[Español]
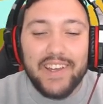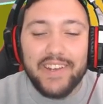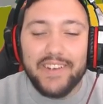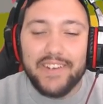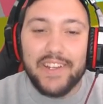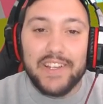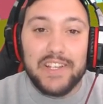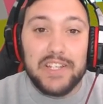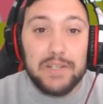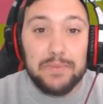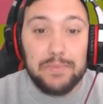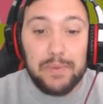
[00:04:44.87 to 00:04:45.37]

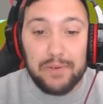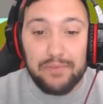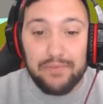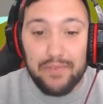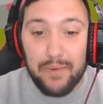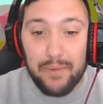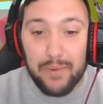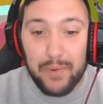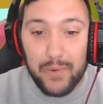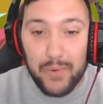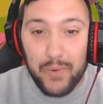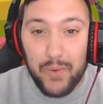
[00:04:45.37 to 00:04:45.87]
Nessie, por
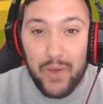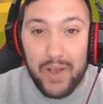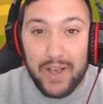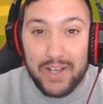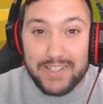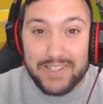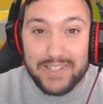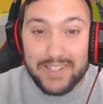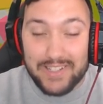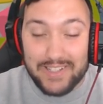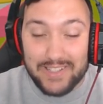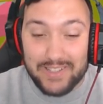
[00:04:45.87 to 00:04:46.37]
favor, no
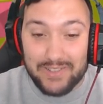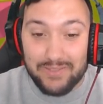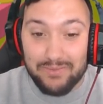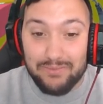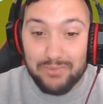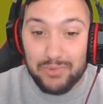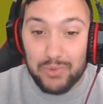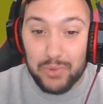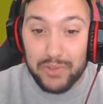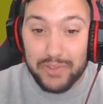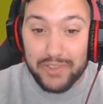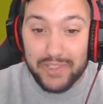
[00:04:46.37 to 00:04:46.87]
hagas
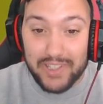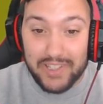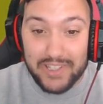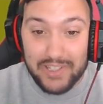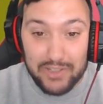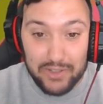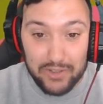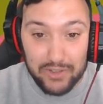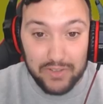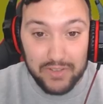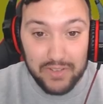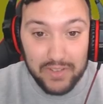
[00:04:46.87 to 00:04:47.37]
un
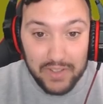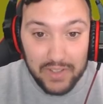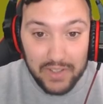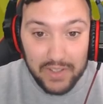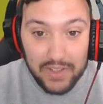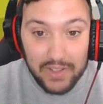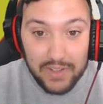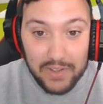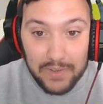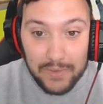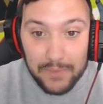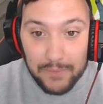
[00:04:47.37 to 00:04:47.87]

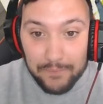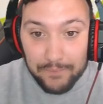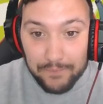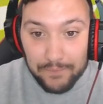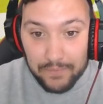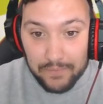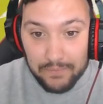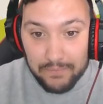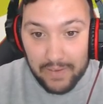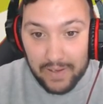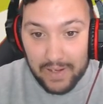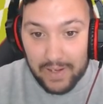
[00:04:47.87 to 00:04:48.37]

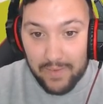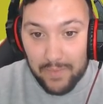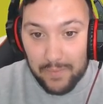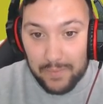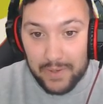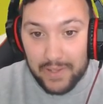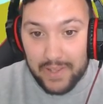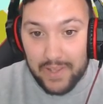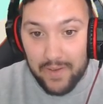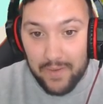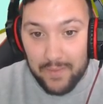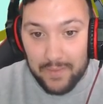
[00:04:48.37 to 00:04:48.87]
Vale,
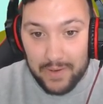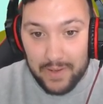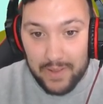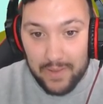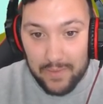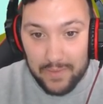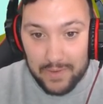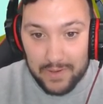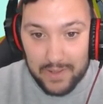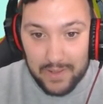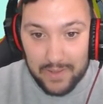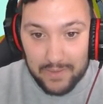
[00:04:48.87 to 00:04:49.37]
vámonos allá, vámonos allá,
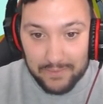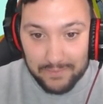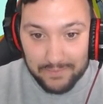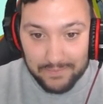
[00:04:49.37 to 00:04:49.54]
vámonos allá.